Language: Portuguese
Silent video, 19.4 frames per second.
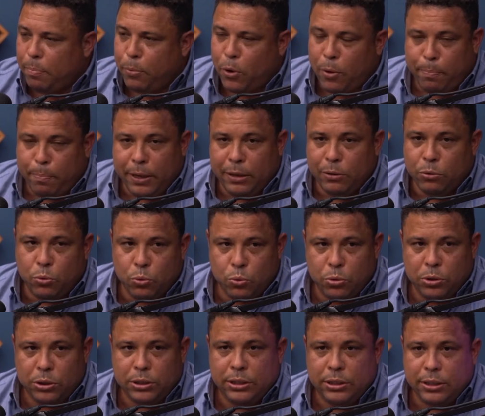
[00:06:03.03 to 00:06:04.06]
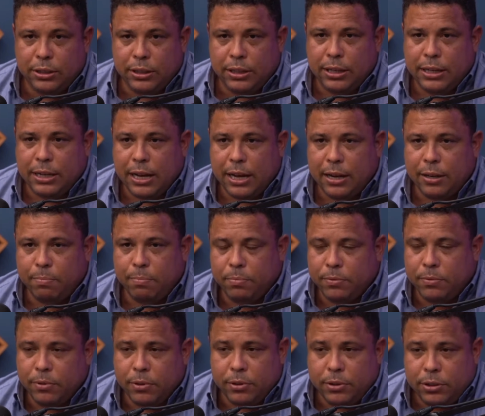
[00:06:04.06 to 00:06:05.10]
a própria indústria, né, cara?
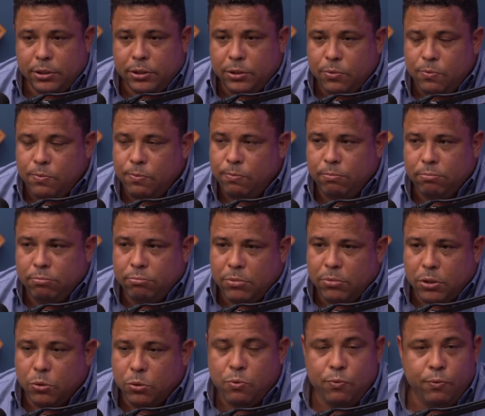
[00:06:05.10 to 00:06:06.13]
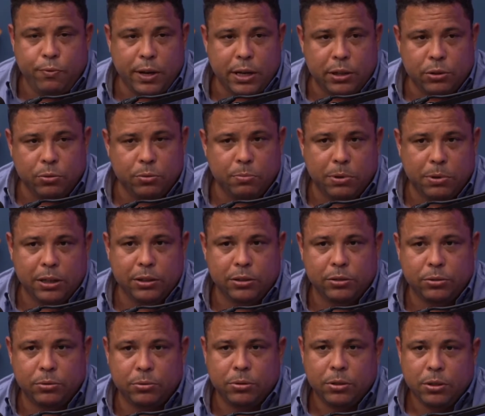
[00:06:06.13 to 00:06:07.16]
A gente não, eu não vejo no
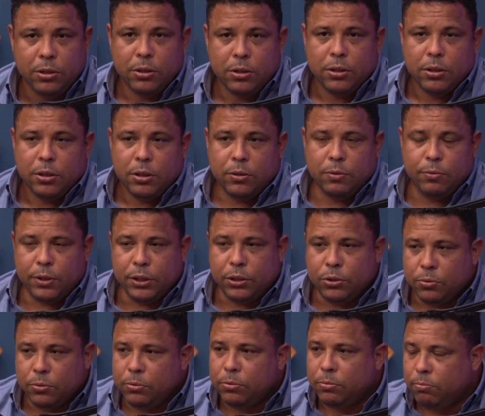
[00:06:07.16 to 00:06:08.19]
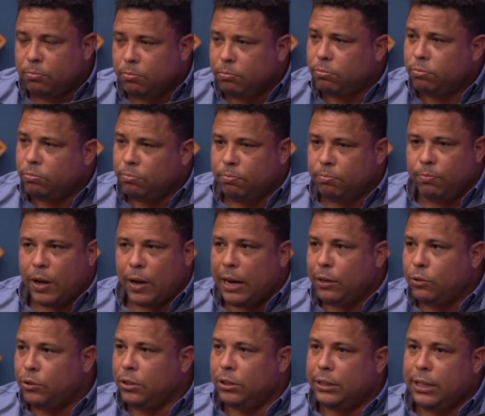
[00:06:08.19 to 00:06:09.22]
Brasil, eu vejo
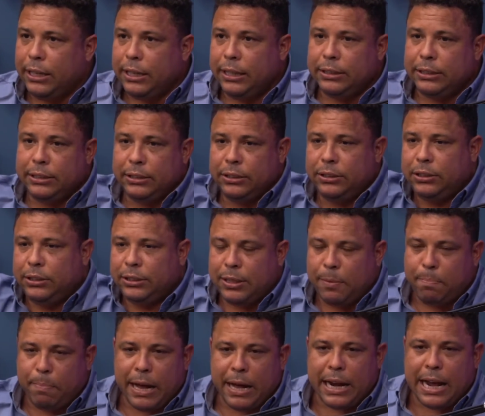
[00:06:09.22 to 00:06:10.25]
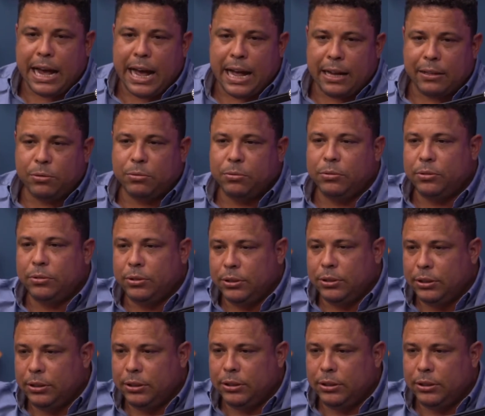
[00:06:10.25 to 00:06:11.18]
vários interesses separados. Um e,